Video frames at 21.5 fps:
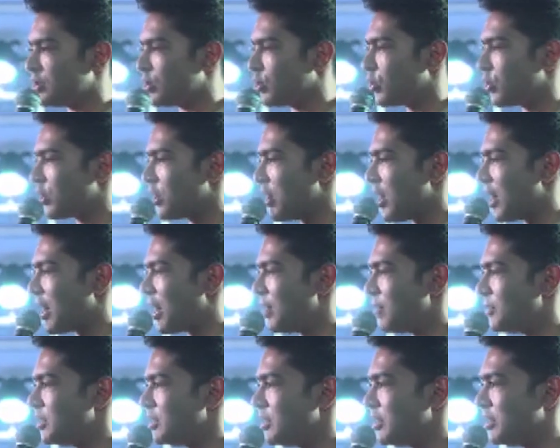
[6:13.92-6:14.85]
করে
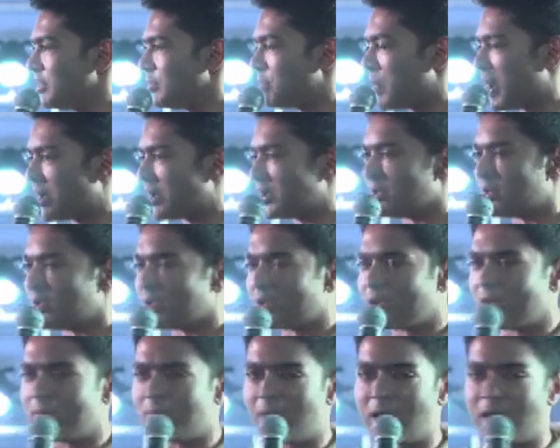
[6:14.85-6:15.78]
আগামী দিন পার্টি
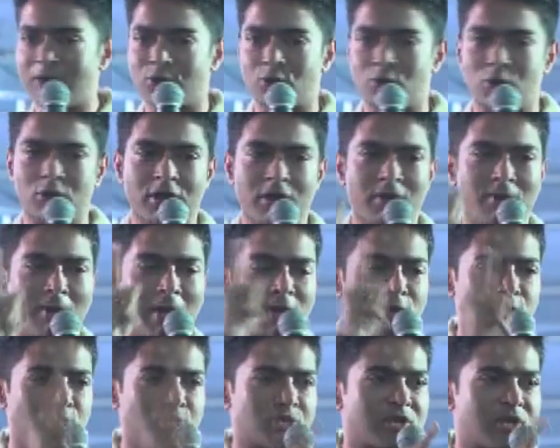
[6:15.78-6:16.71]
থেকে বার করে
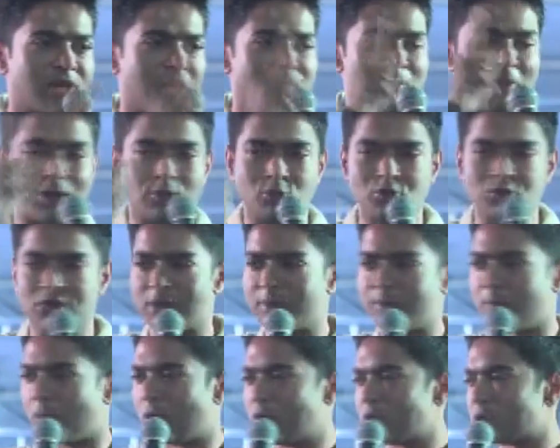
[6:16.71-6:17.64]
মানুষকে মানুষের
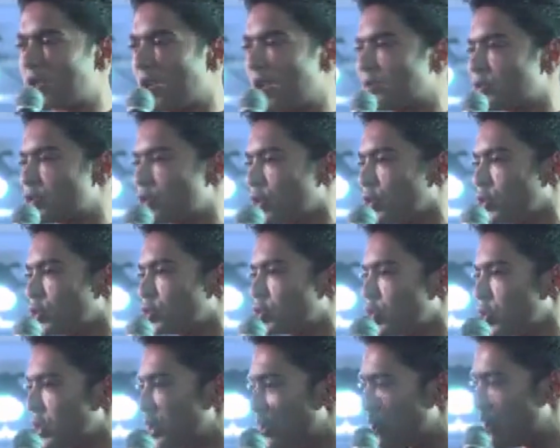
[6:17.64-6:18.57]
পঞ্চায়েত সদস্য
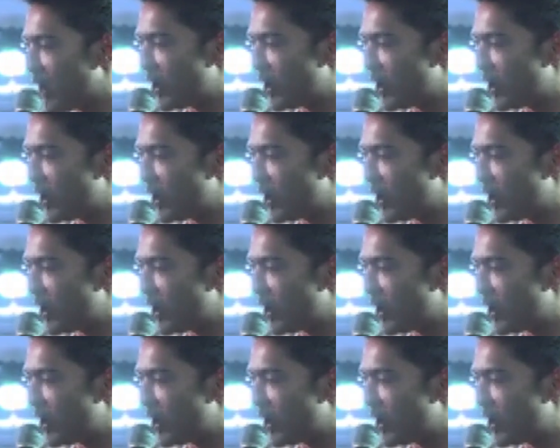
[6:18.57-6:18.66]
দেওয়াই